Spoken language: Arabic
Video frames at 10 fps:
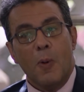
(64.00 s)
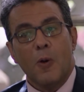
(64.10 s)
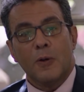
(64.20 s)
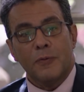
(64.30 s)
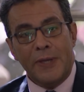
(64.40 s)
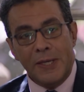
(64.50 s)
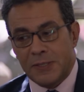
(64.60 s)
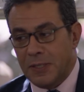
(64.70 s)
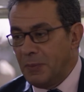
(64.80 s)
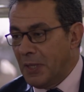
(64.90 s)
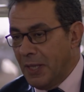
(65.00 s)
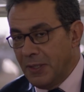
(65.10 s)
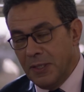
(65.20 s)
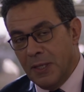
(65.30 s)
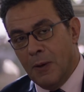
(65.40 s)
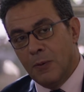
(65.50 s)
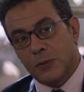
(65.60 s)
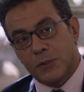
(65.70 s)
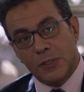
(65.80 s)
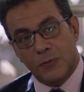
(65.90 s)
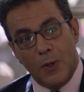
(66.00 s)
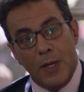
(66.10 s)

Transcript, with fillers: وموقف ياسر من خديجه والاستاذ